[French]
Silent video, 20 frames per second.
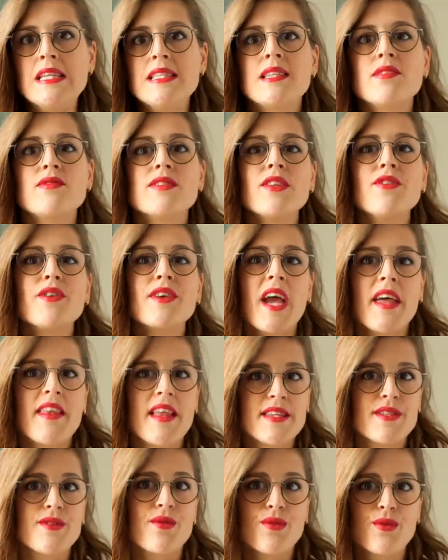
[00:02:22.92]
Si vous êtes de
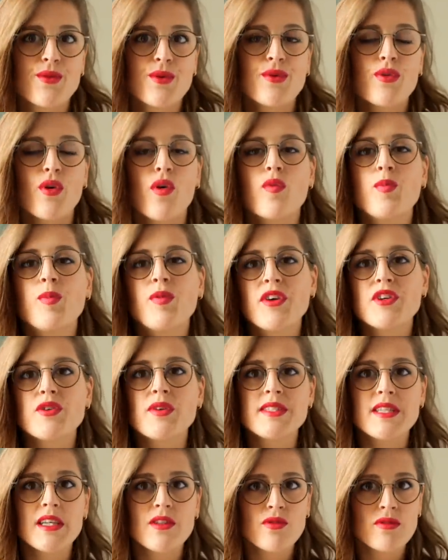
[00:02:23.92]
carnation neutre, vous pouvez
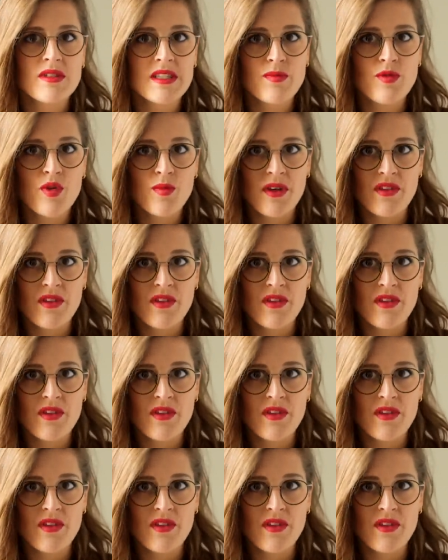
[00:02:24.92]
choisir tout type de